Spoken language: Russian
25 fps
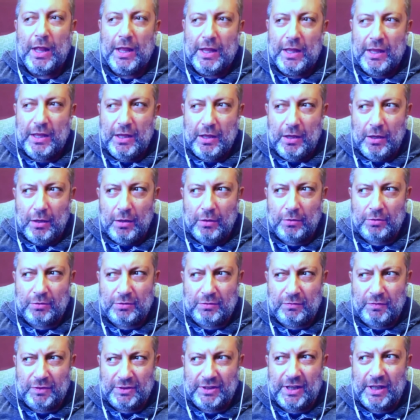И
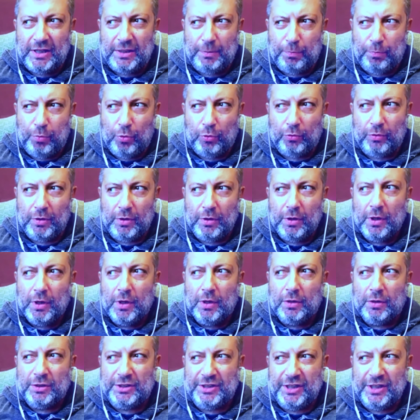вы знаете полы,
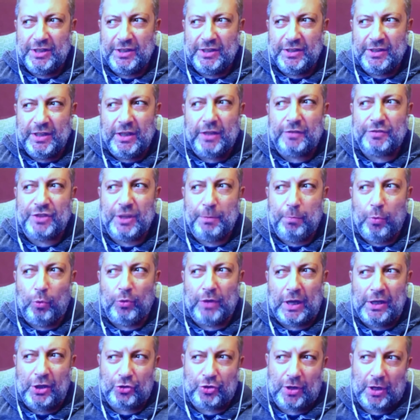Синеновский пол,
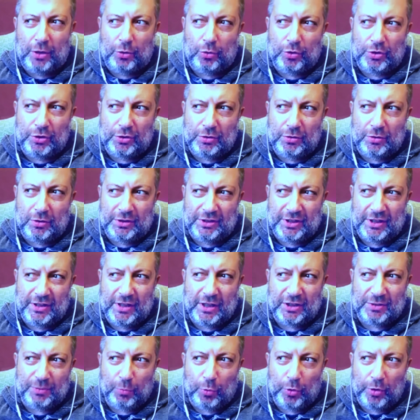конечно, который
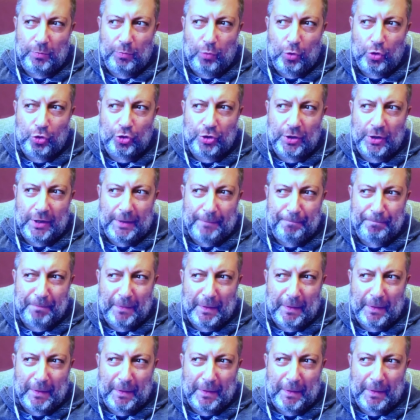Синен смотрит больше